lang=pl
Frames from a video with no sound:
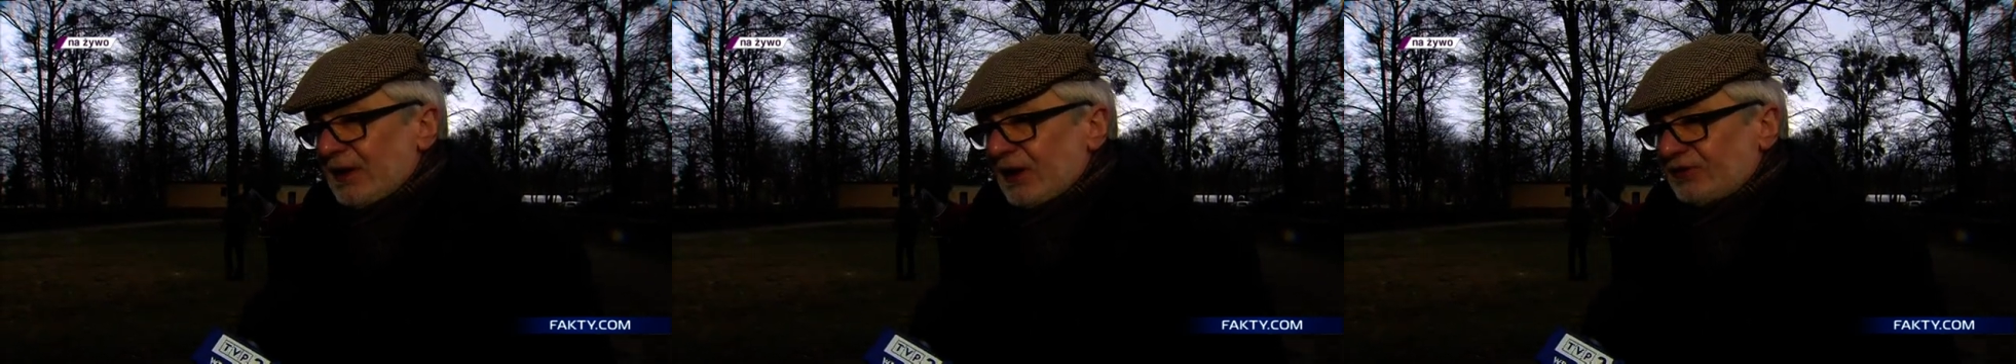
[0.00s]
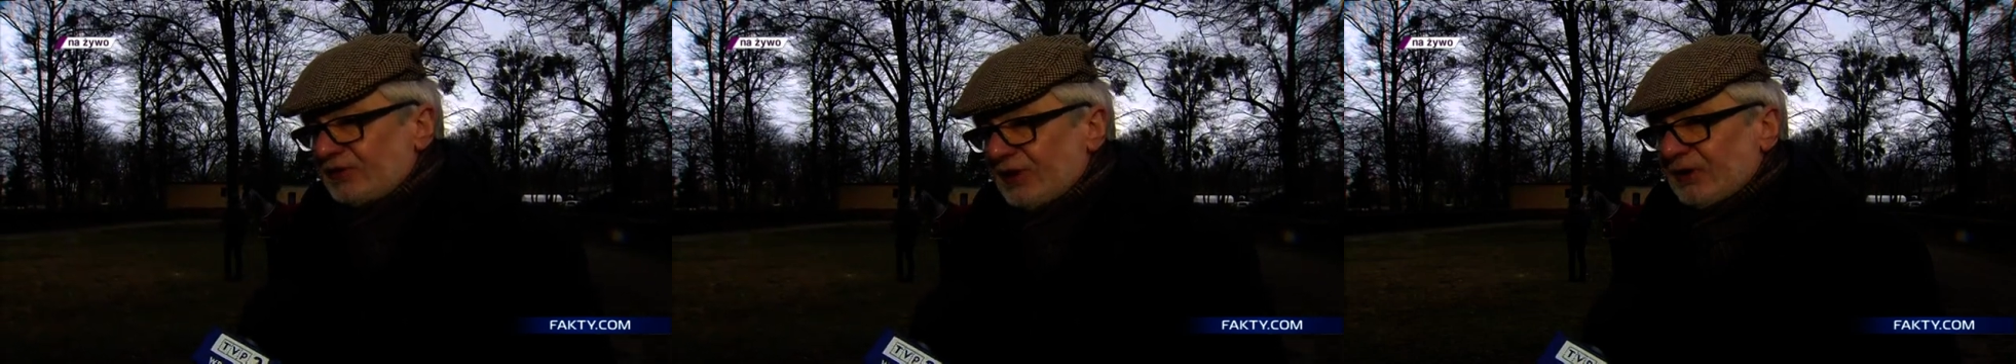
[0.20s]

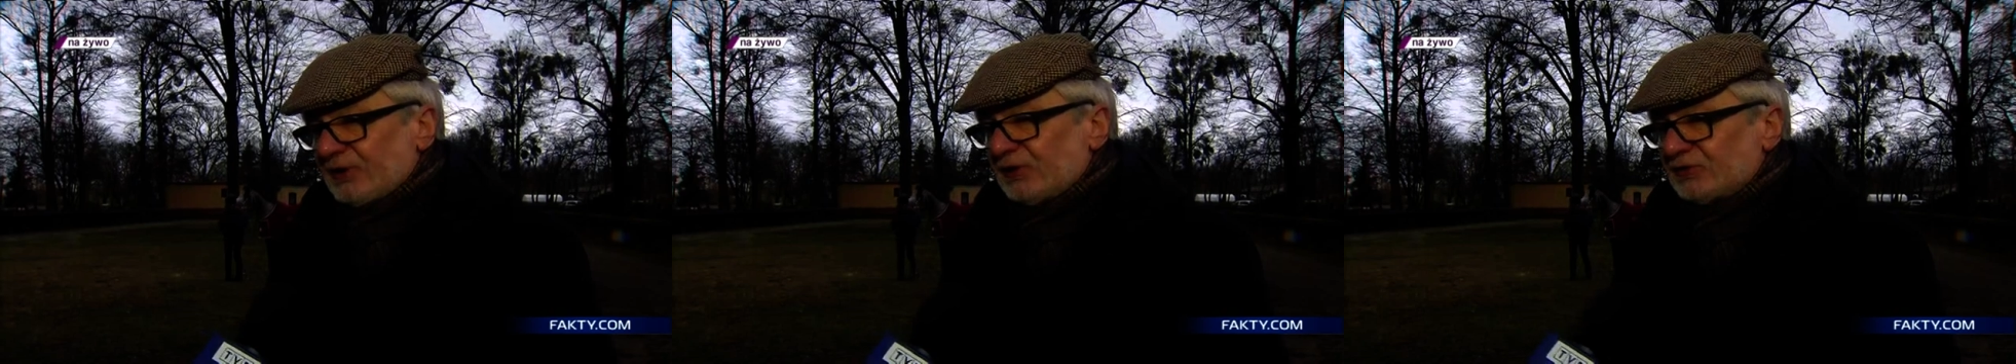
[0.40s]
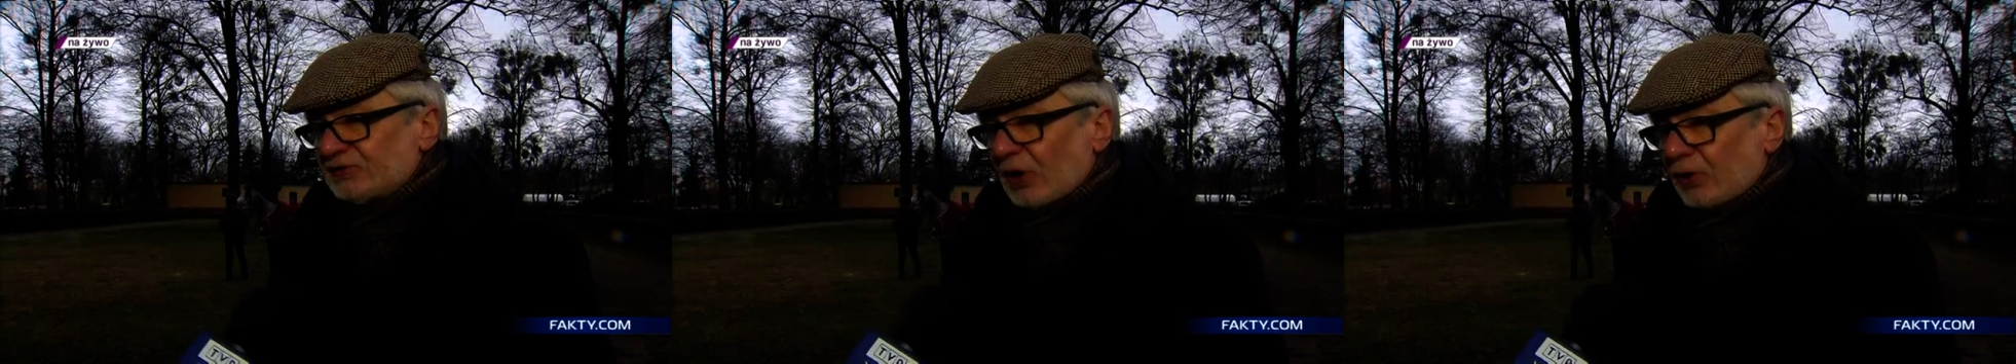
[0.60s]
Jak się
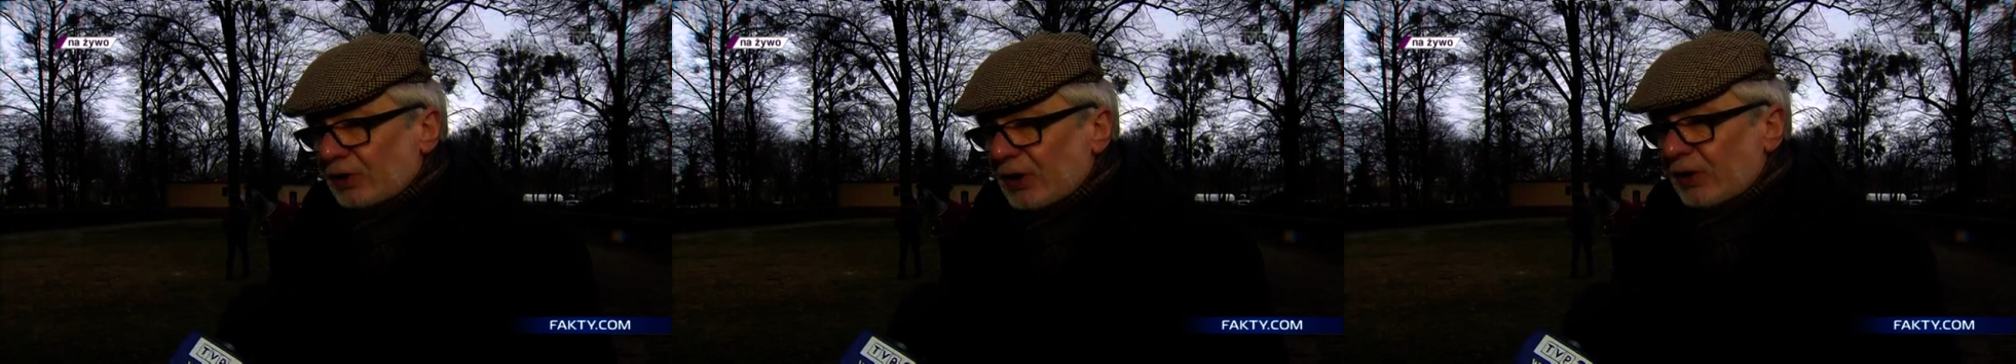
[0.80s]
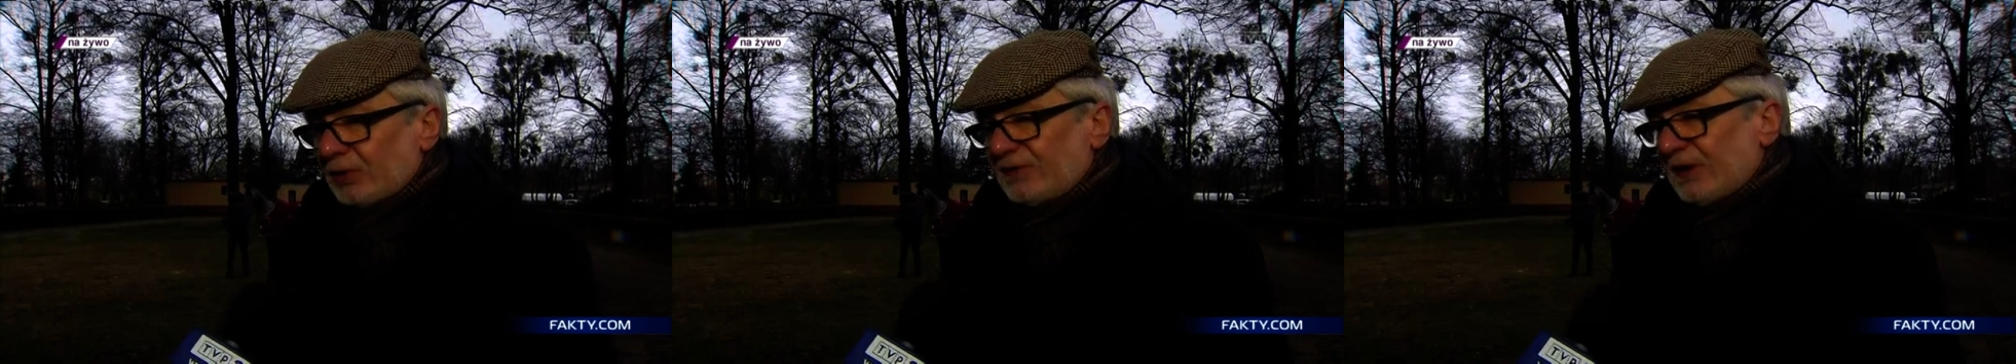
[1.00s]

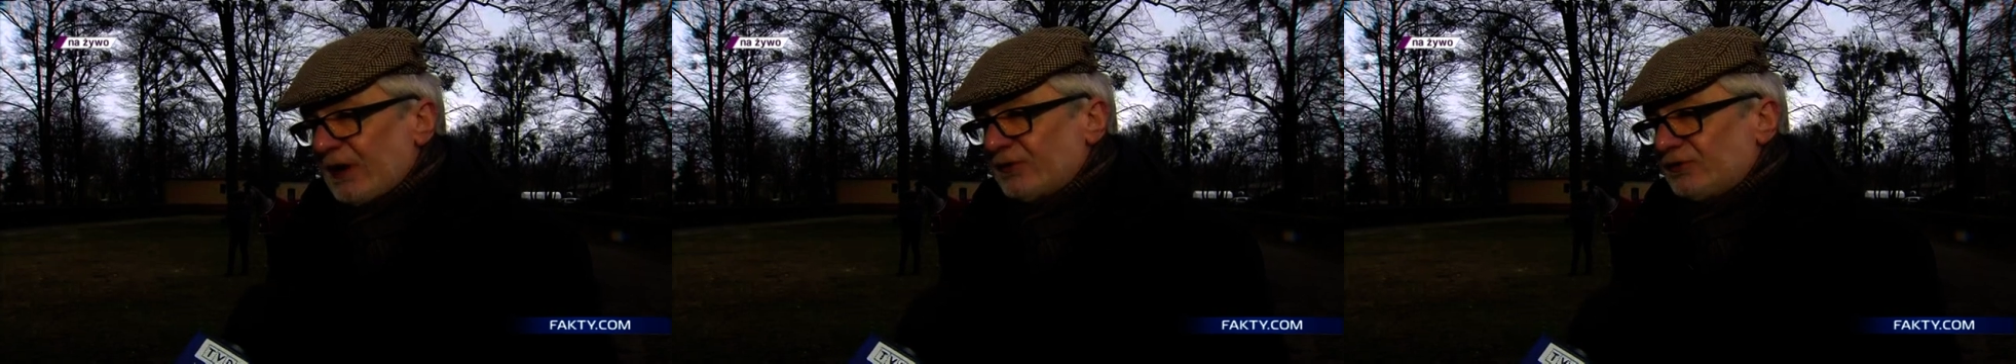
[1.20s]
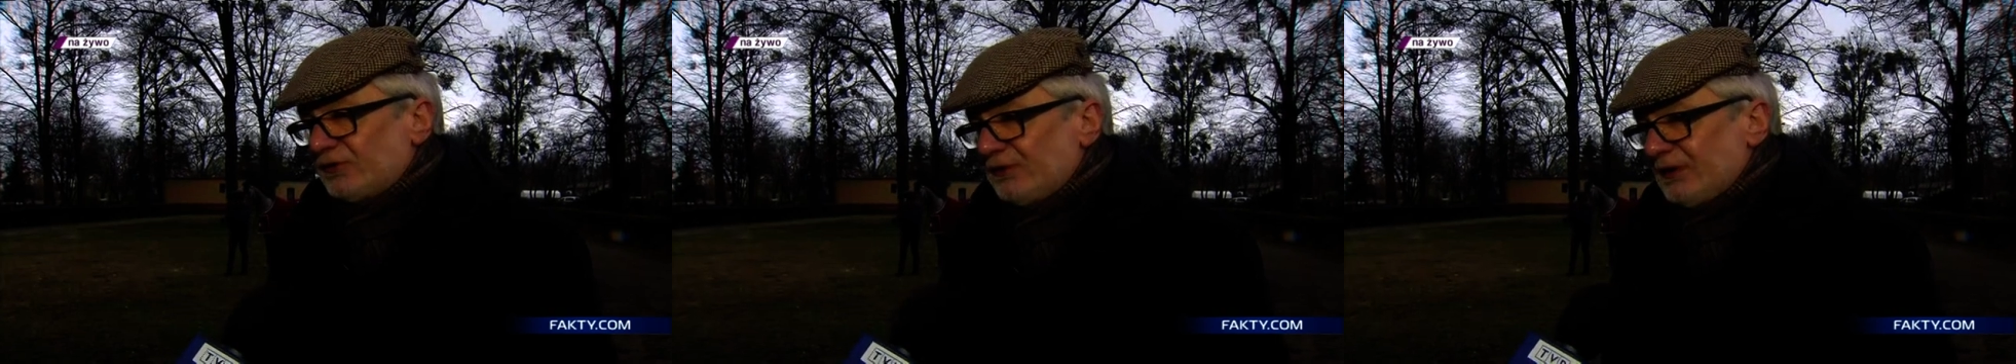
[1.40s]
szeroko
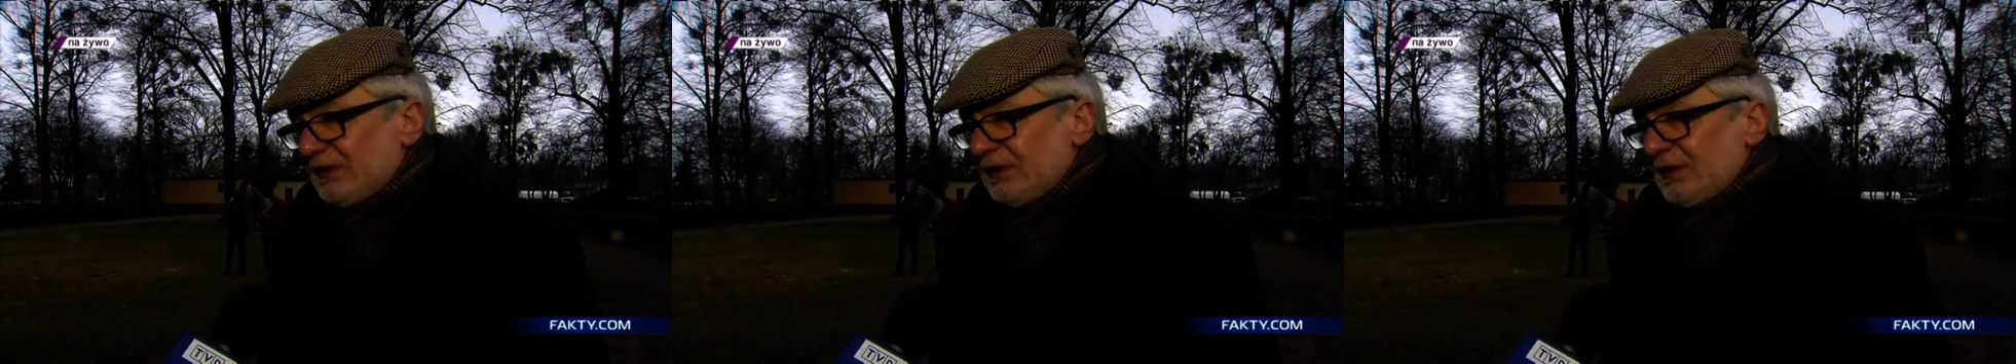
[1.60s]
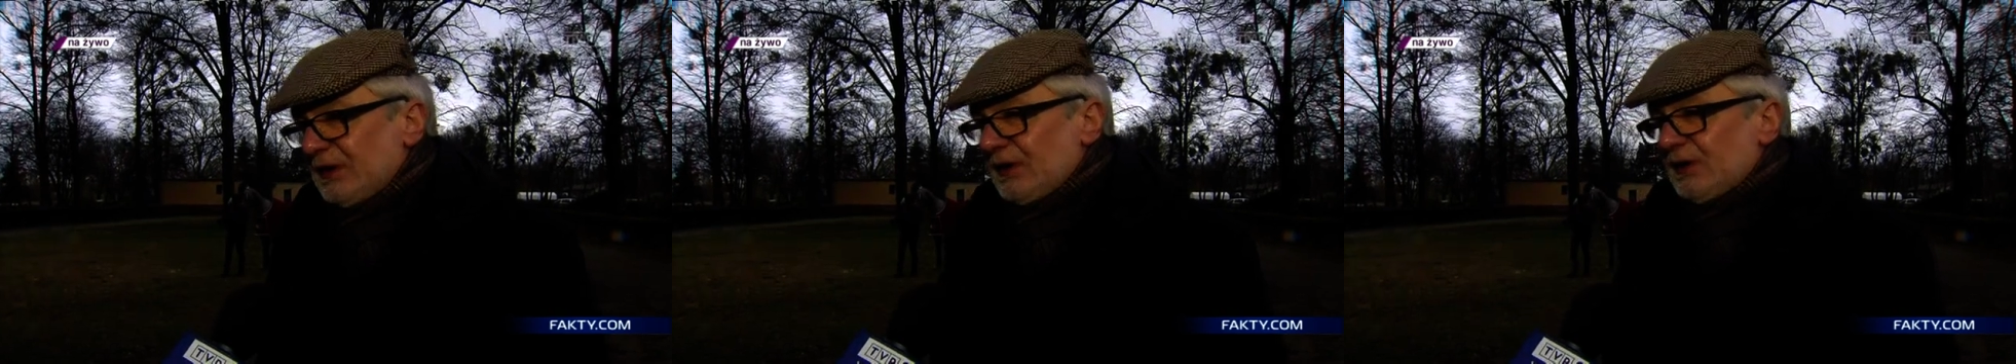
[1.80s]
otwiera
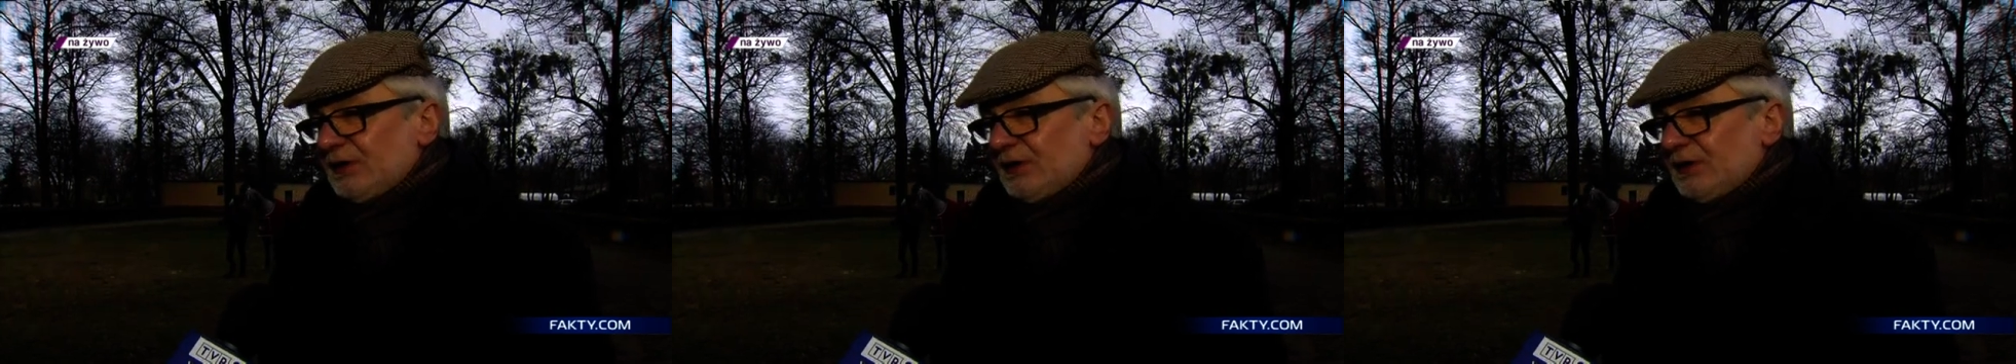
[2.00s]
drzwi,